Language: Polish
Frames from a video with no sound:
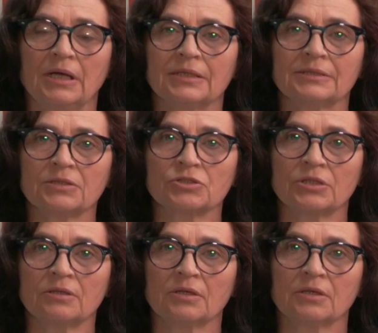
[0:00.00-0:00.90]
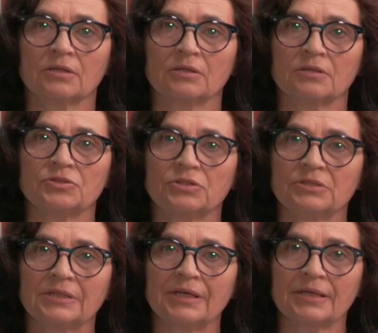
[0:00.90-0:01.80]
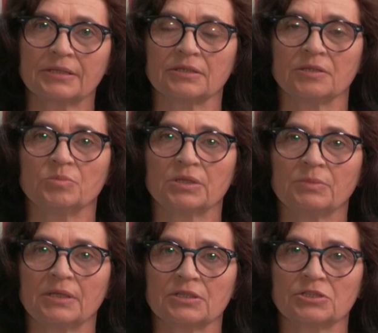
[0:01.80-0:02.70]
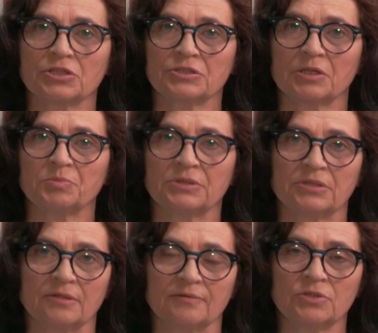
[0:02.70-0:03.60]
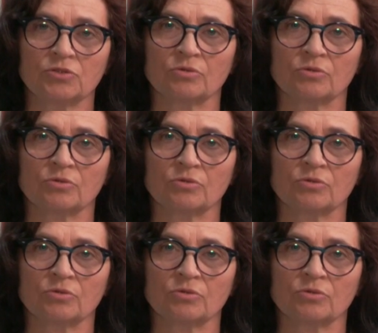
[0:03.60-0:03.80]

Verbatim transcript: a także y, dziennikarki Barbary Trzeciak-Pietkiewicz,